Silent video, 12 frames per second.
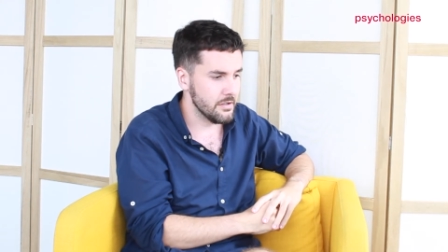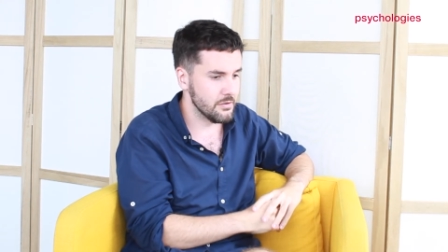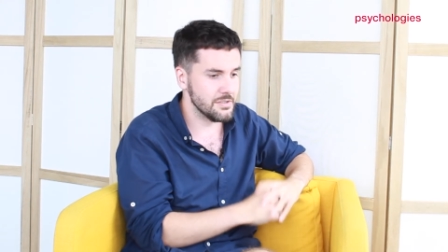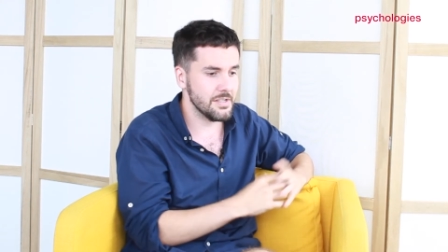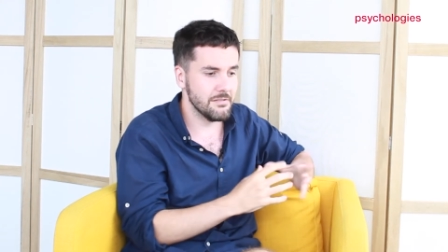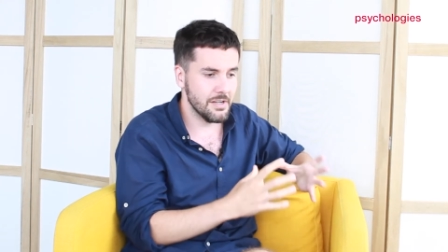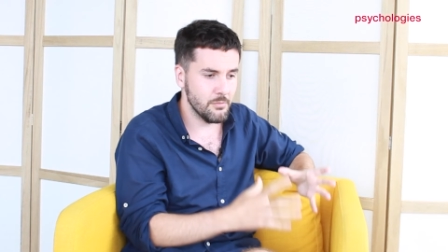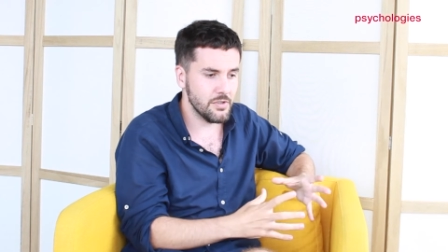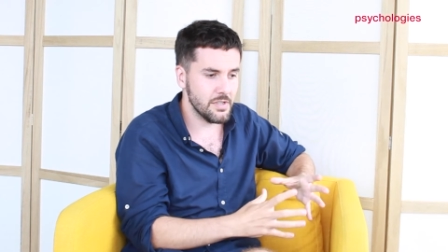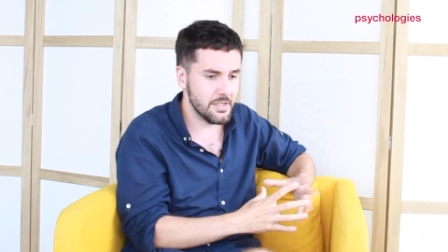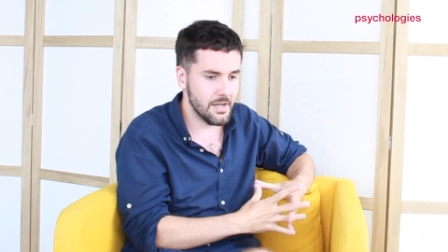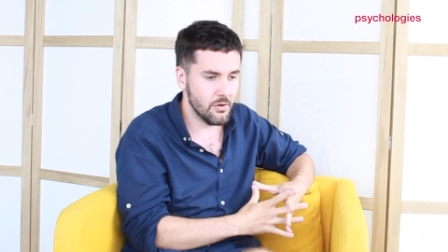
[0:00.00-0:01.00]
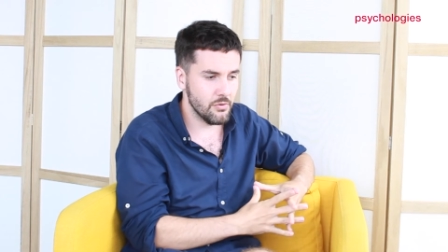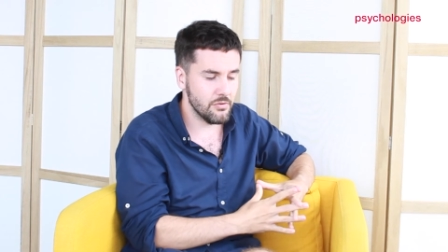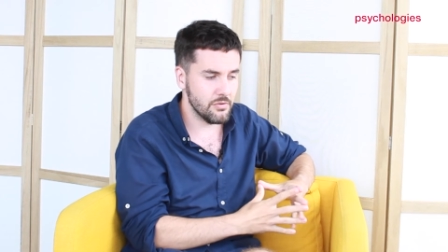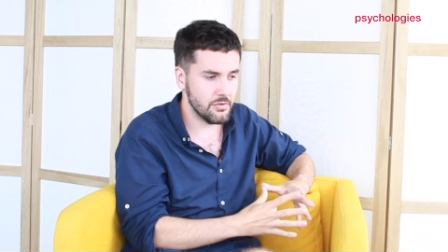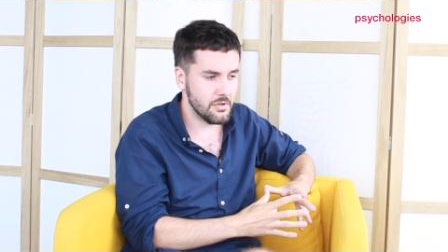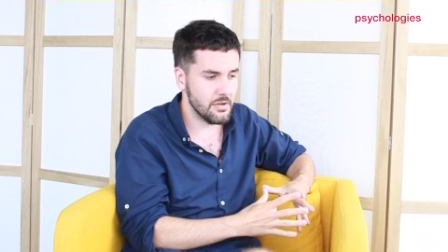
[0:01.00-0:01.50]
quand il y a vraiment des
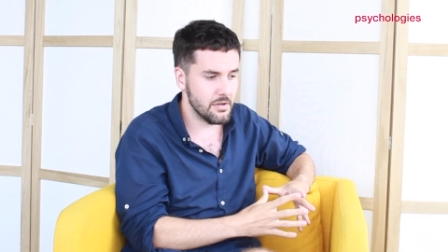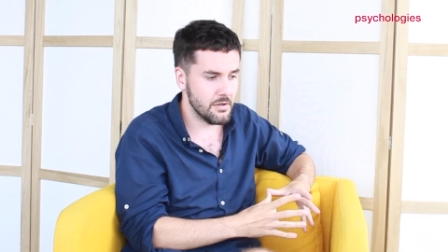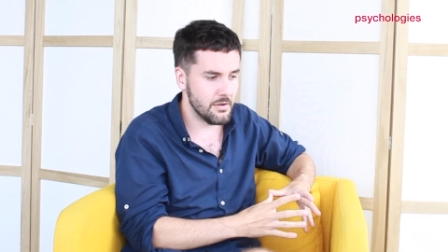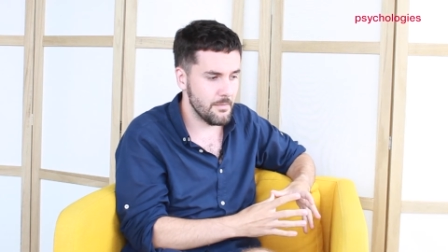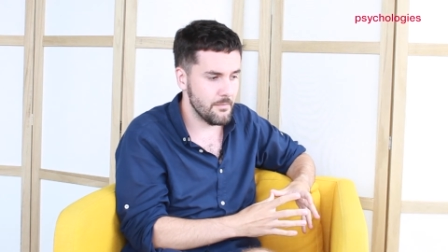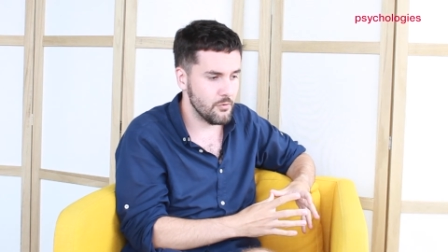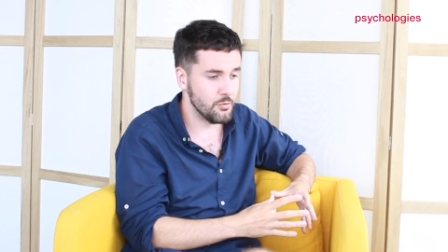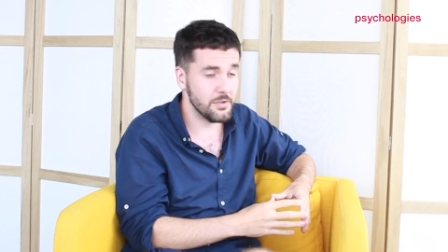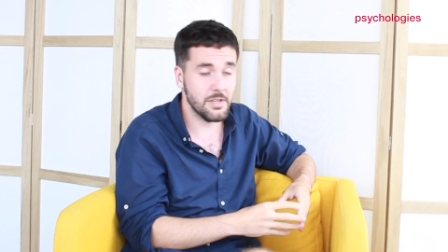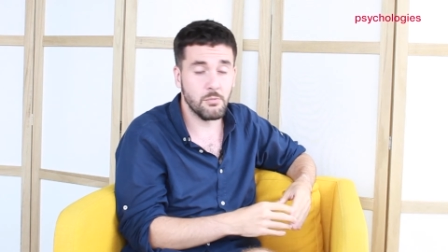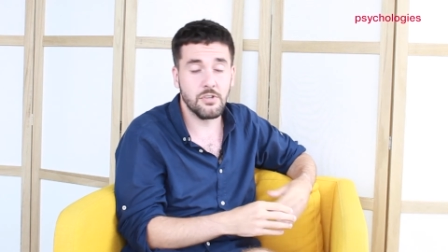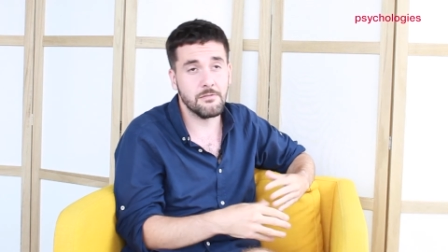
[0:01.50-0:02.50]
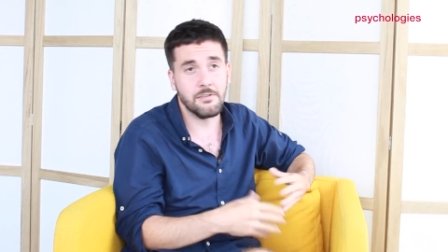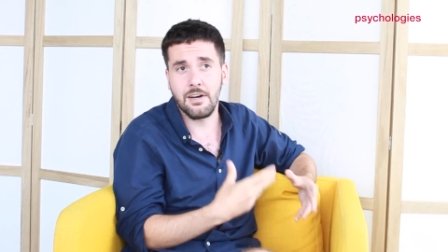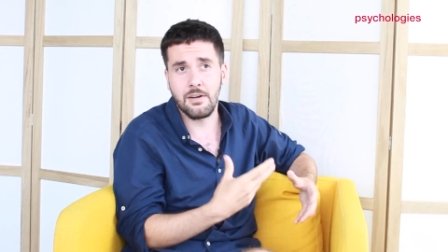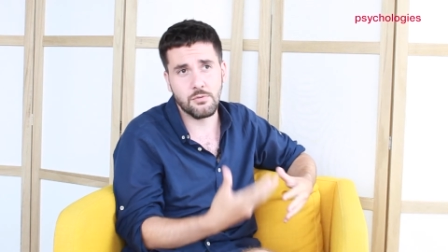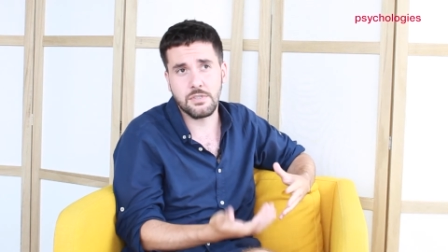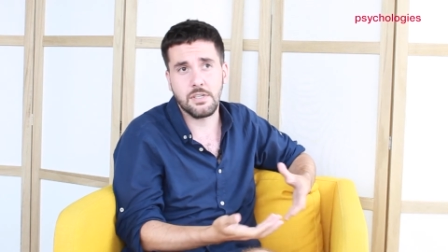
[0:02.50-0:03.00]
carences, euh, le métabolisme va
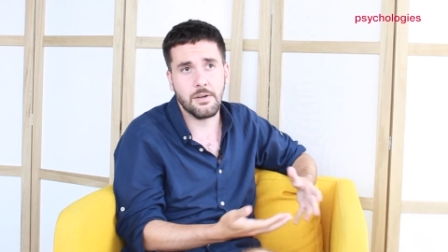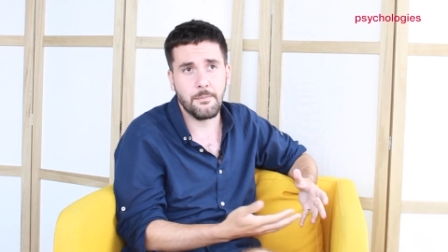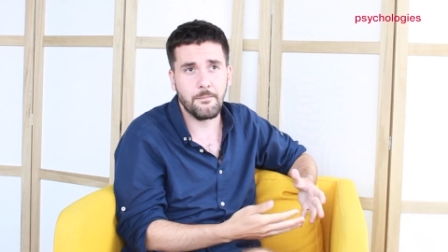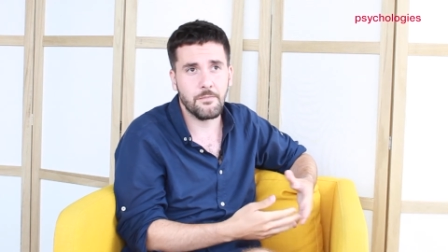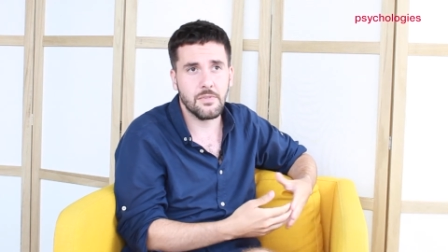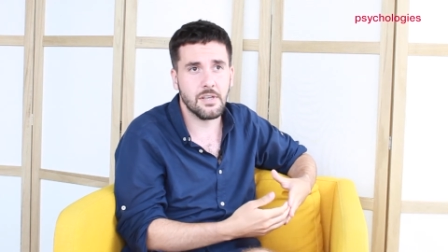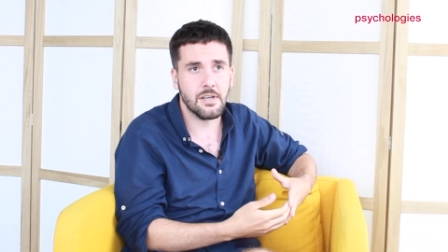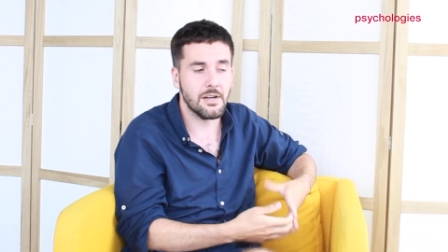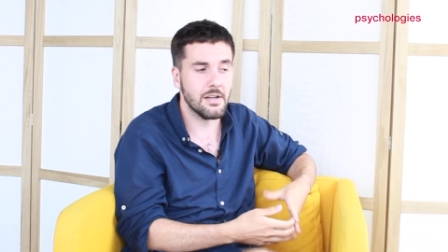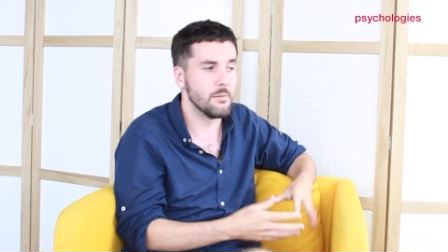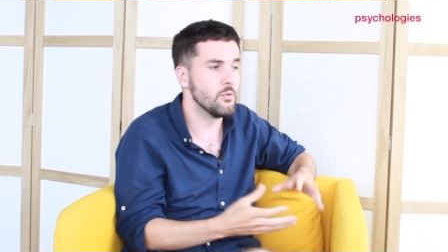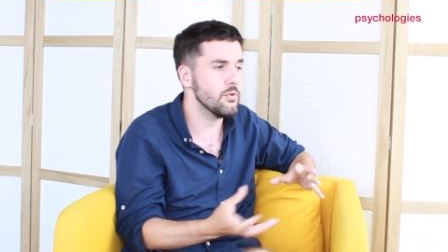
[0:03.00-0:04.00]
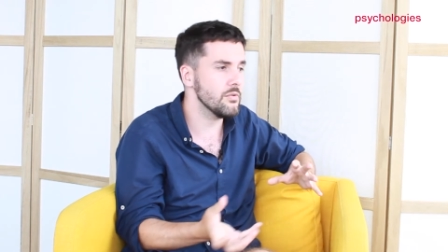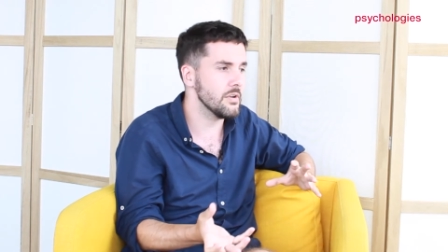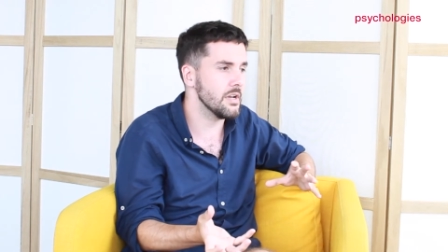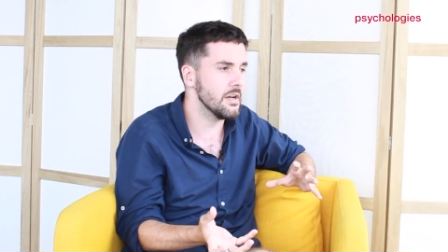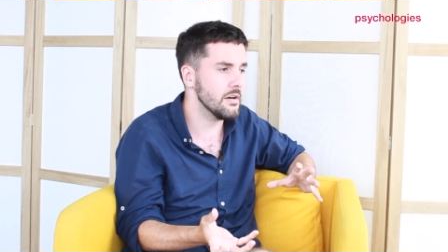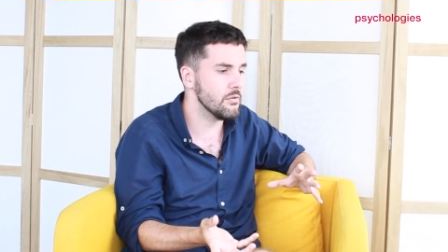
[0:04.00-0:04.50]
ralentir très clairement.
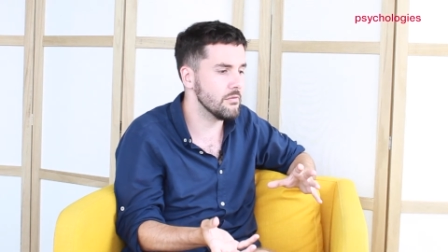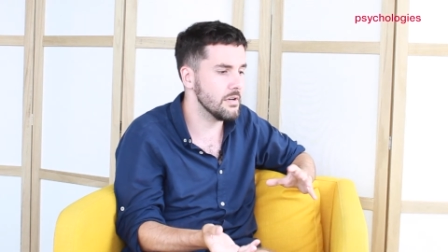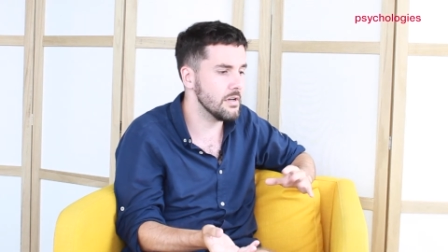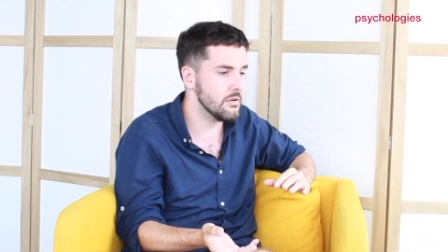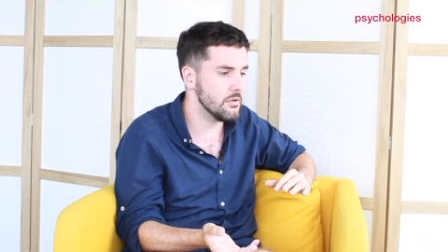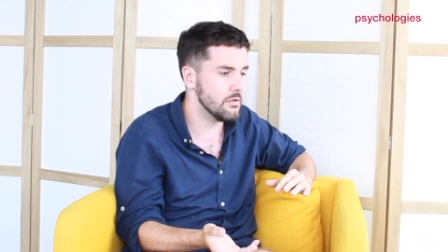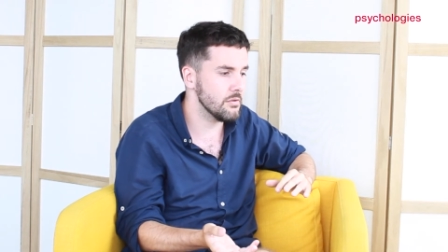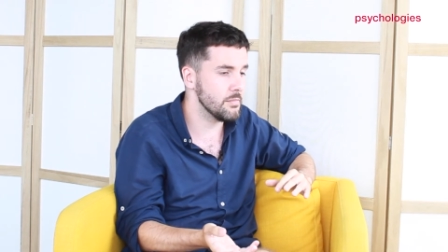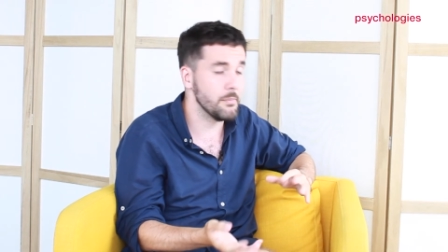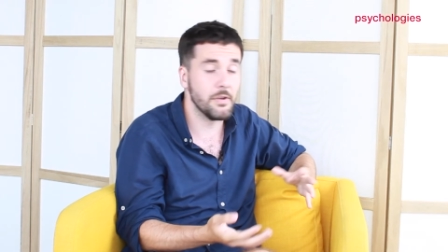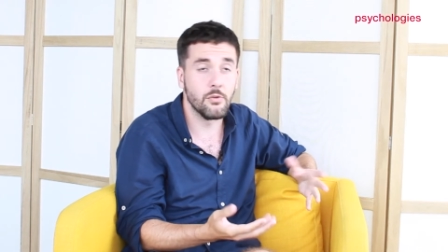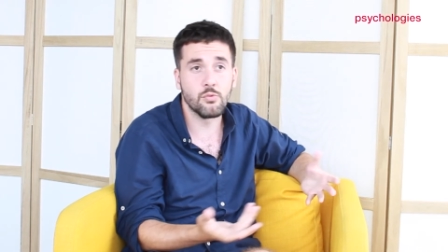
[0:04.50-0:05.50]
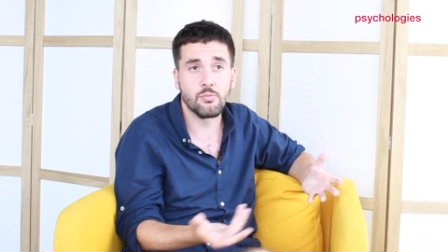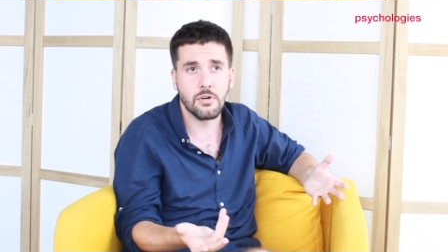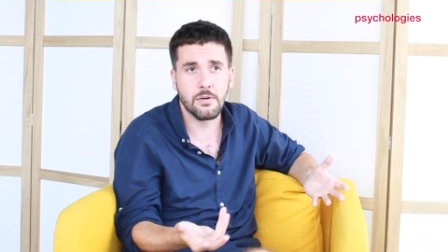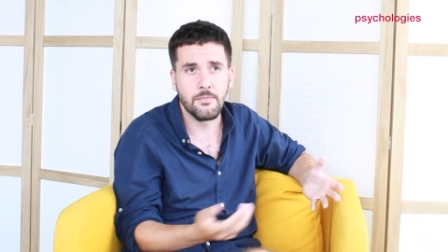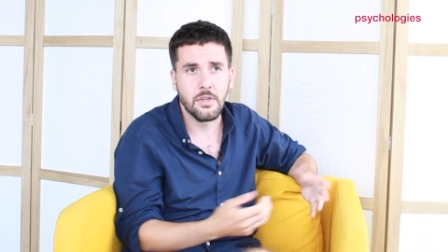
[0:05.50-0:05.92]
Et là, on va euh, pas perdre de poids.